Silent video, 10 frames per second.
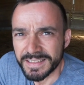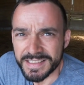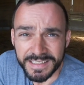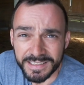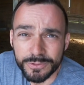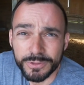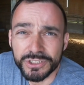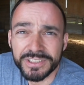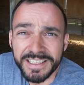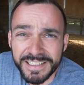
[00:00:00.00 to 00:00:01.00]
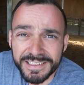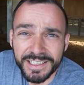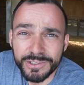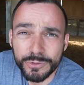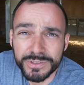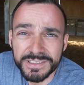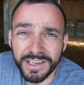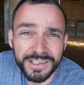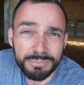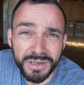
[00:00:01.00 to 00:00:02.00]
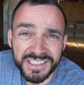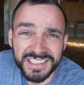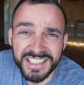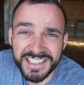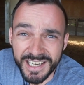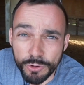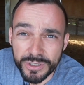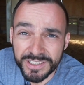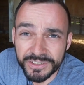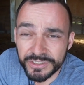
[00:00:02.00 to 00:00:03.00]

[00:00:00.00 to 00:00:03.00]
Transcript: Das hat natürlich den Hintergrund, eine Matte saugt